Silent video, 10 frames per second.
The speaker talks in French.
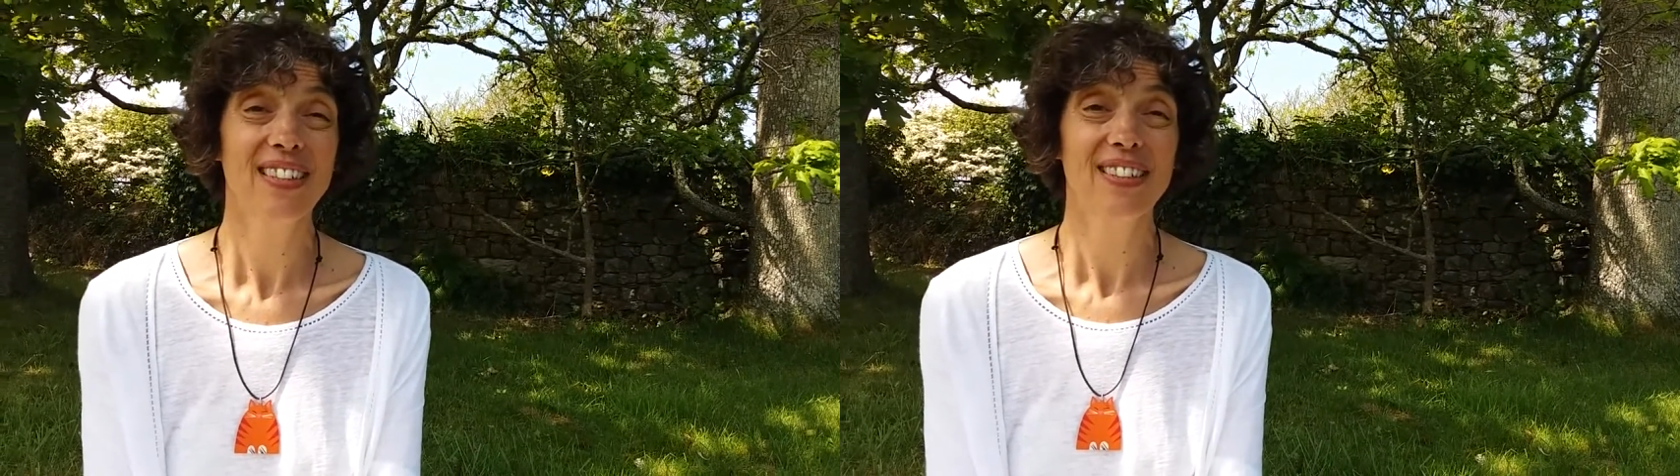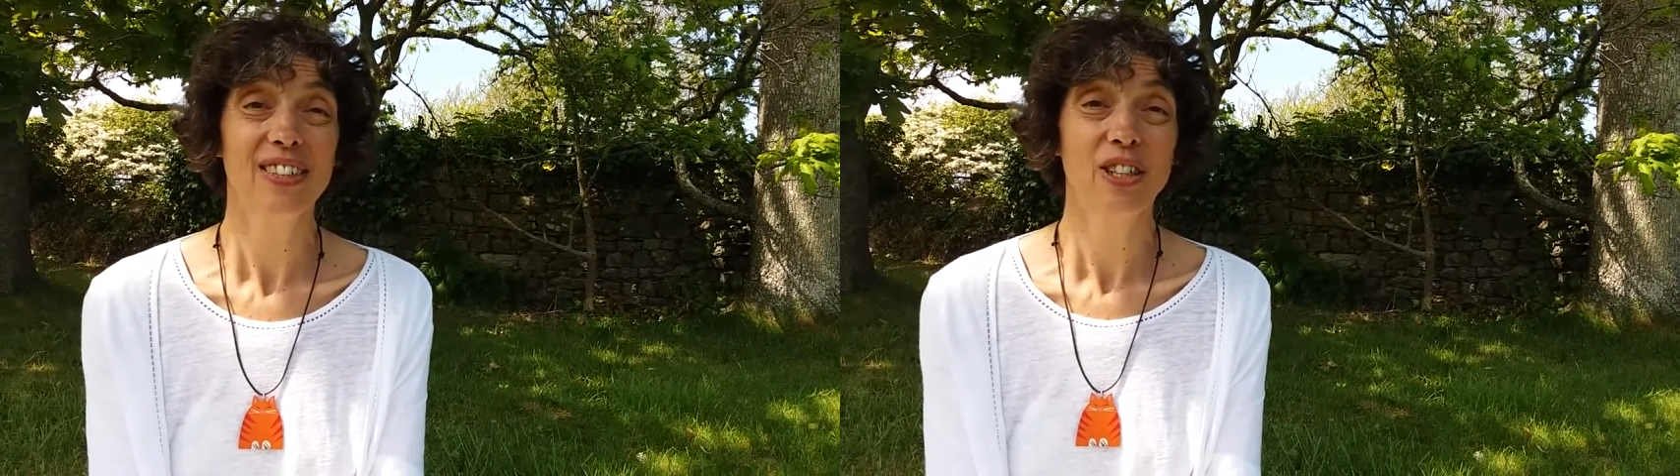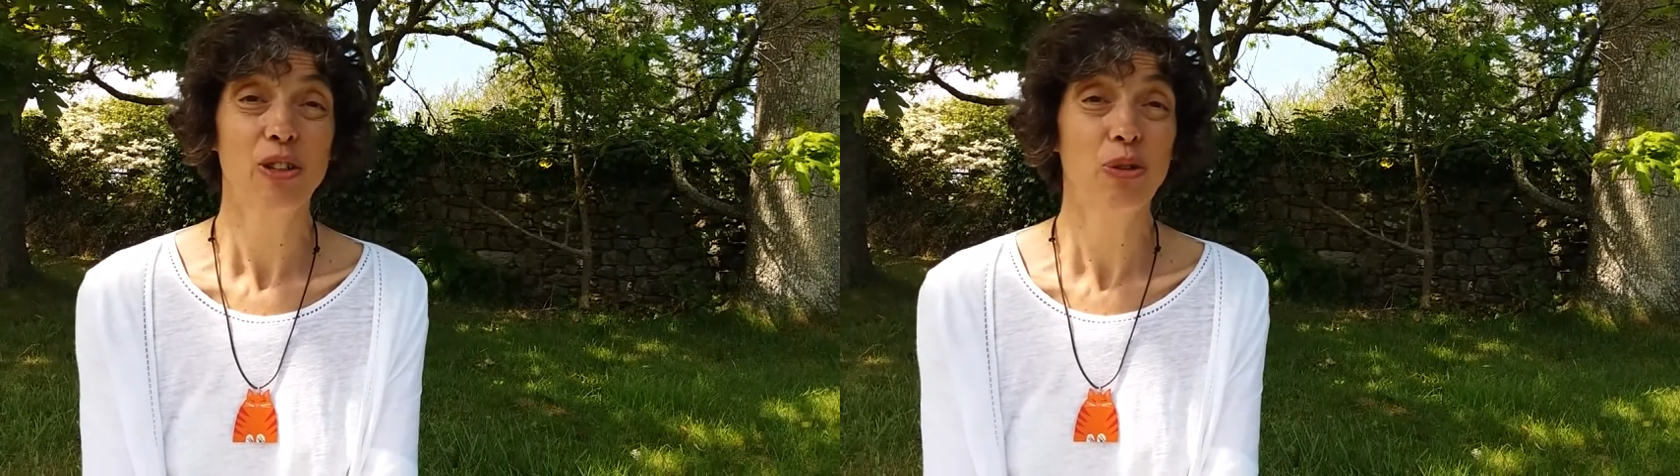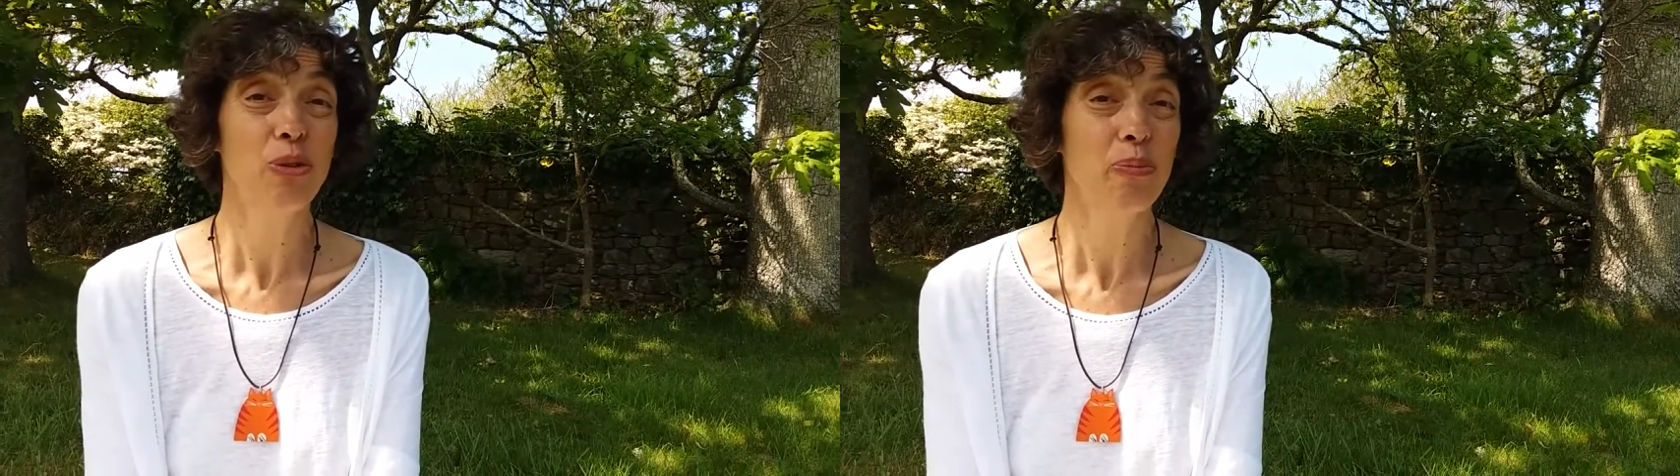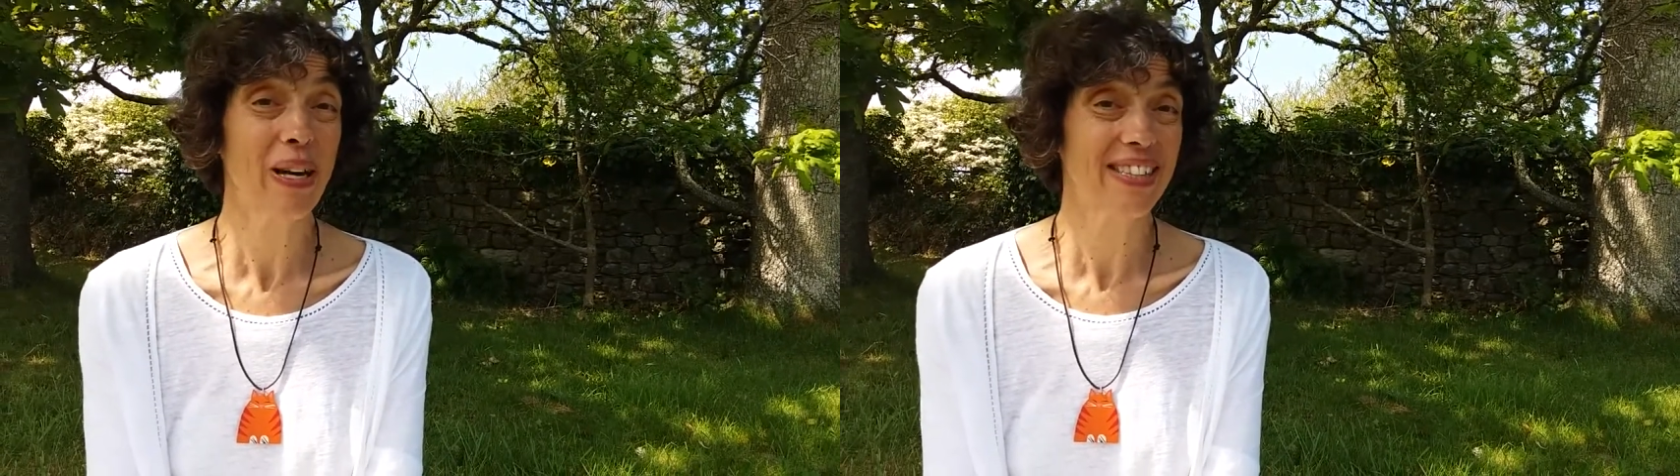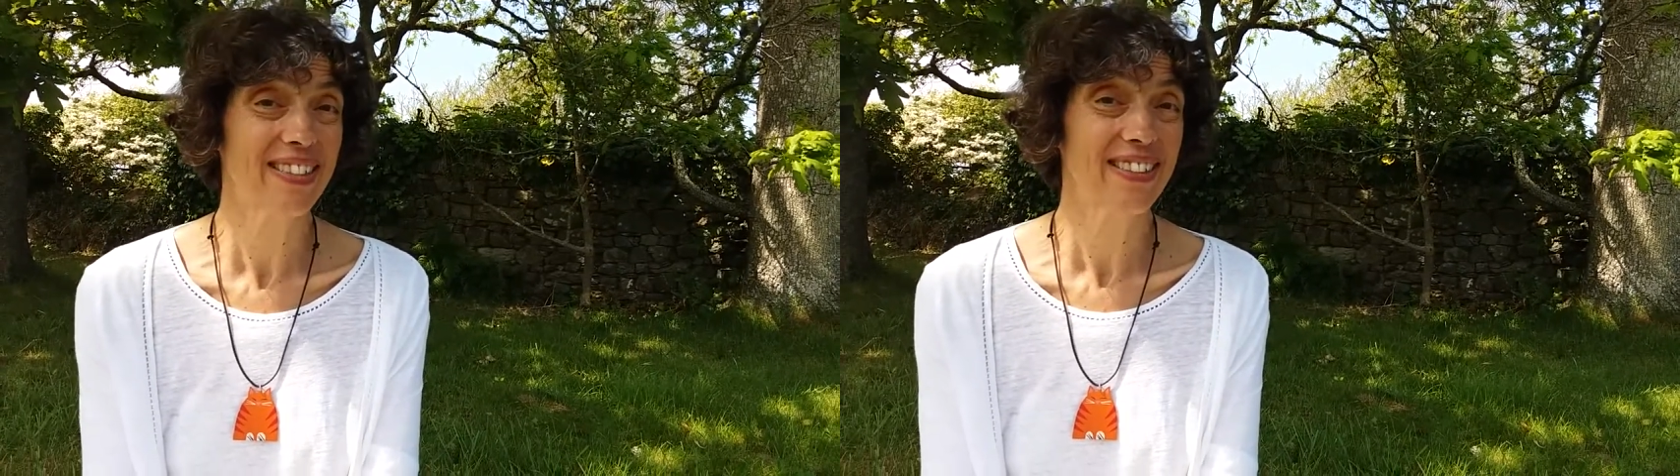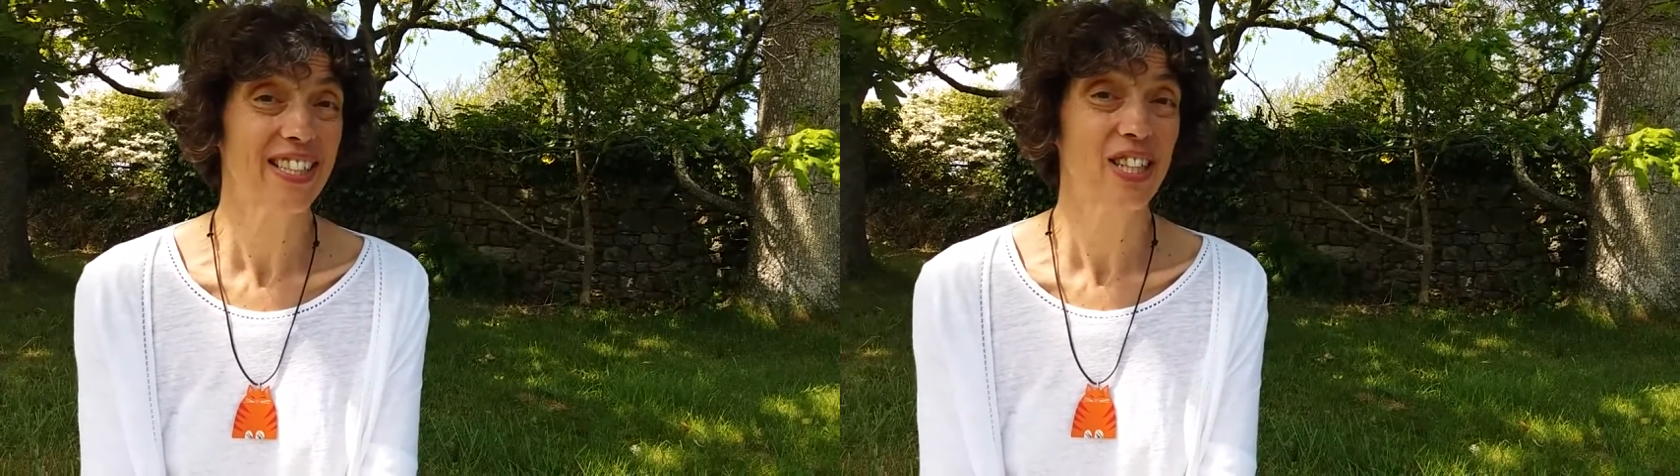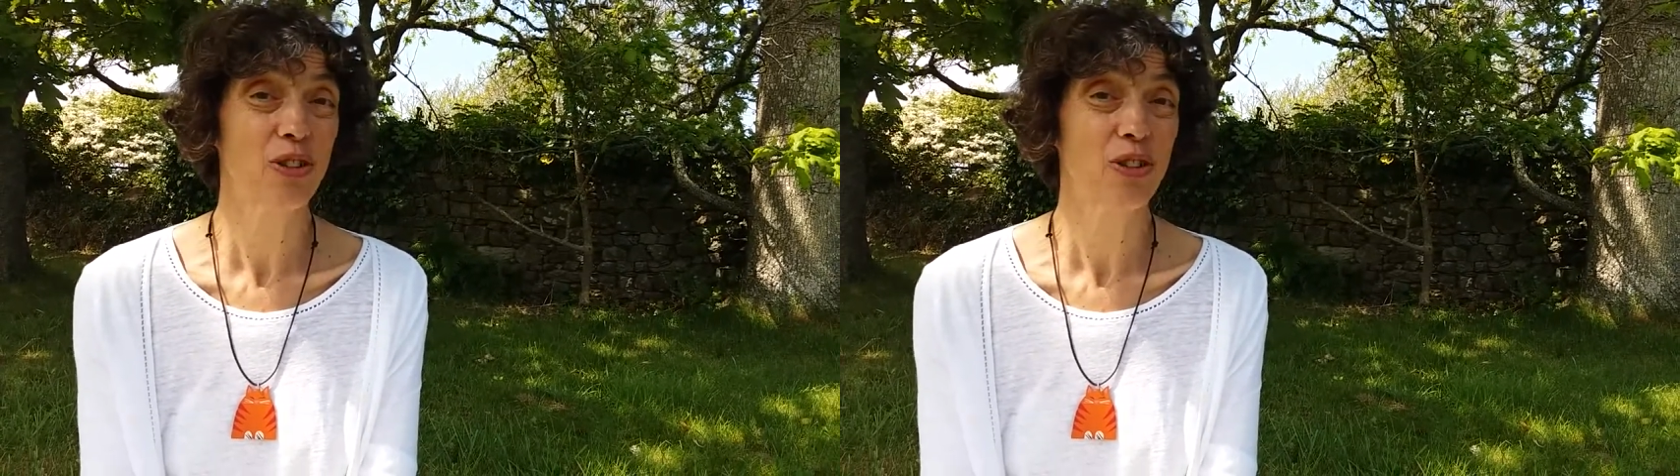euh, une matinée